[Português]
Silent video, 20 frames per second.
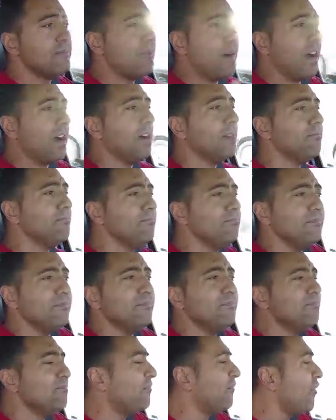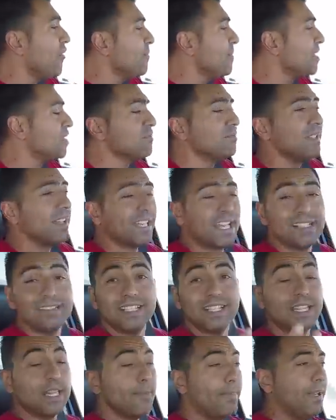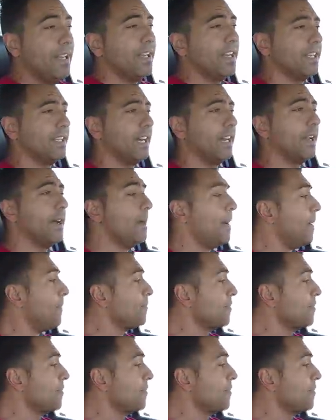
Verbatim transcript: Pá, foi mesmo naquela da brincadeira.